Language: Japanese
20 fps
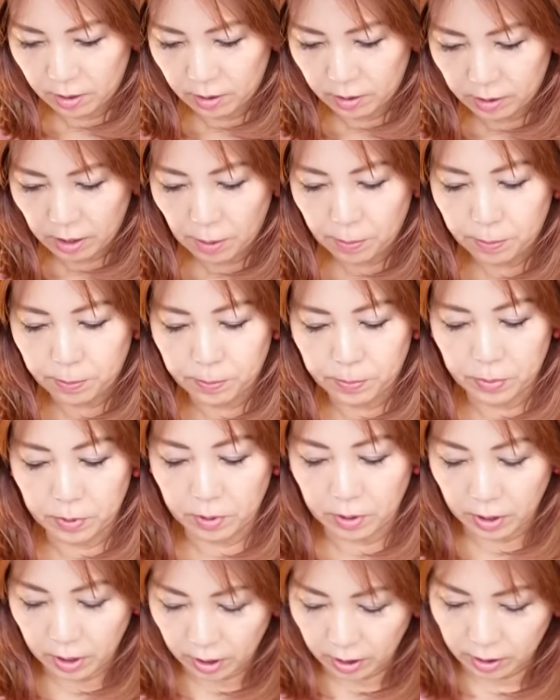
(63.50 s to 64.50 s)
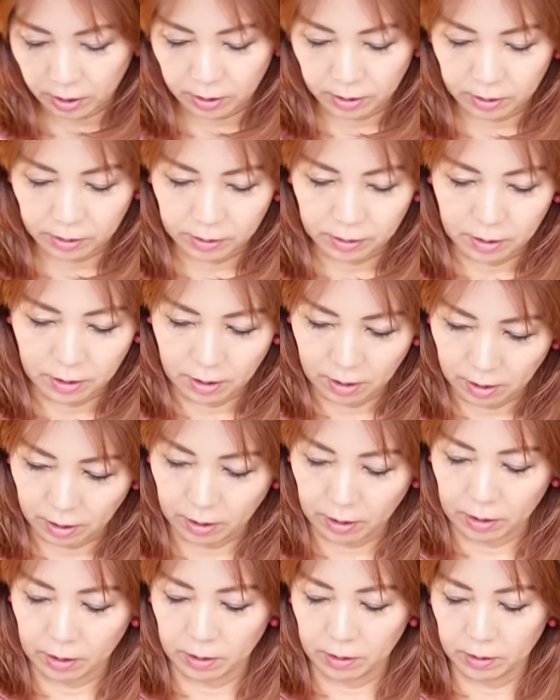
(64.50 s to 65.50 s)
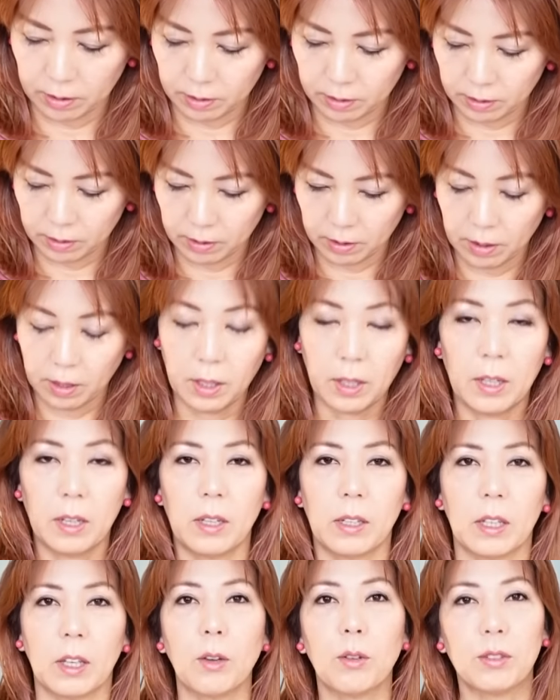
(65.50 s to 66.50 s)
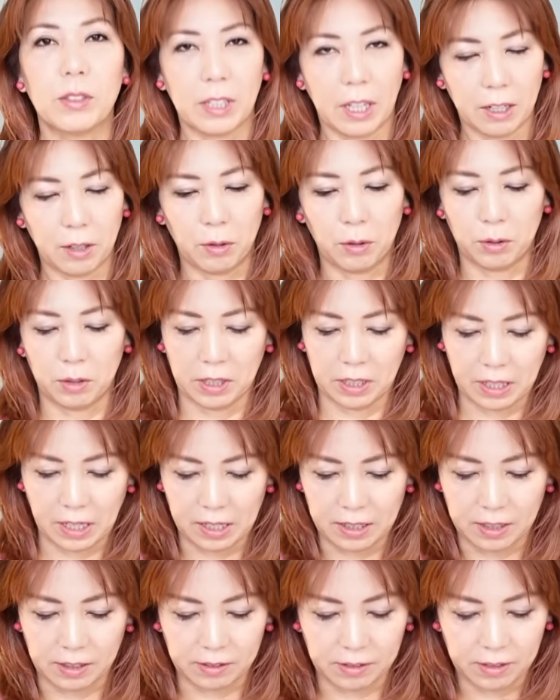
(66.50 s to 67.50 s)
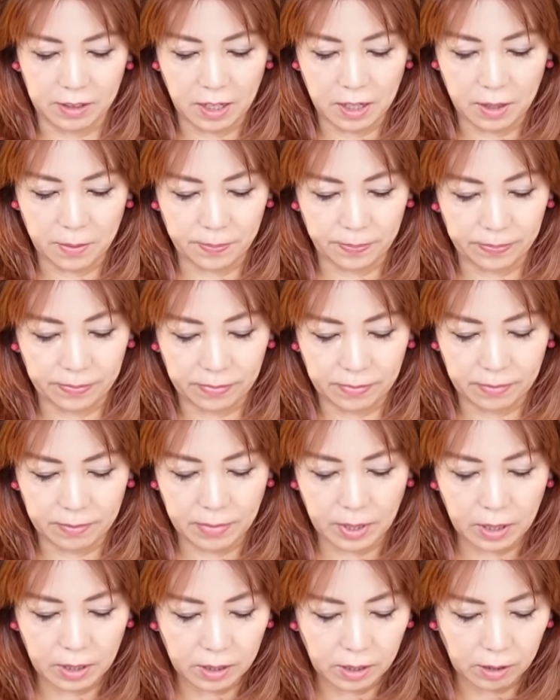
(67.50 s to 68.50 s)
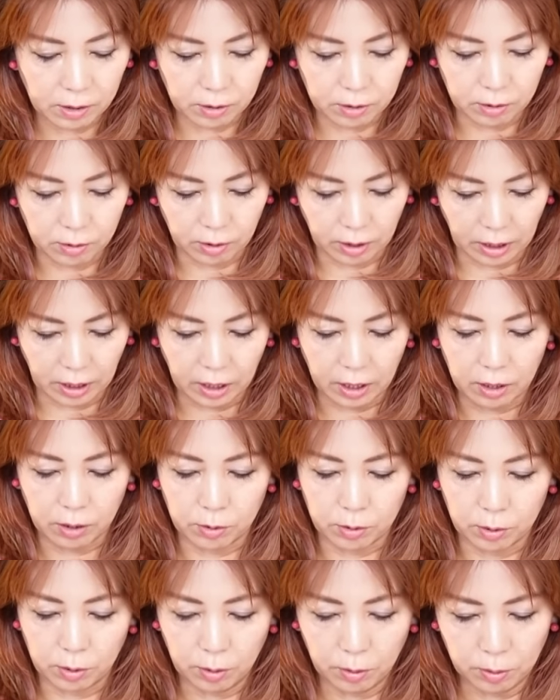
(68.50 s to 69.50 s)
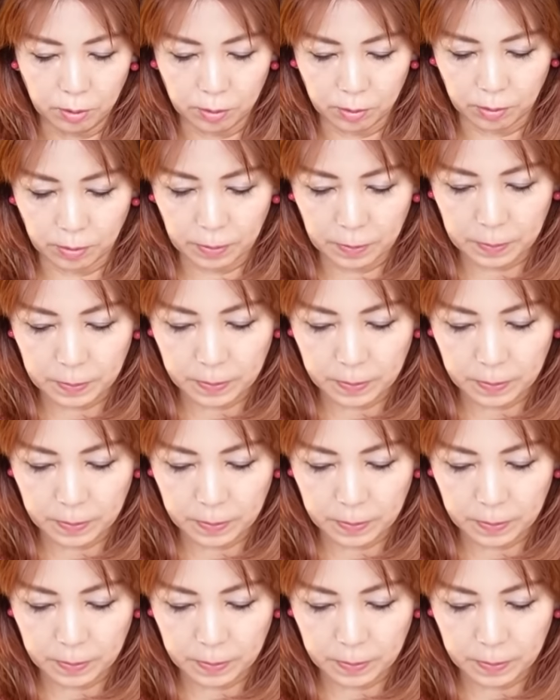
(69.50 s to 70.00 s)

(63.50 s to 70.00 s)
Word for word: カップ2はい気をつけることや対策がペンタクスのキングと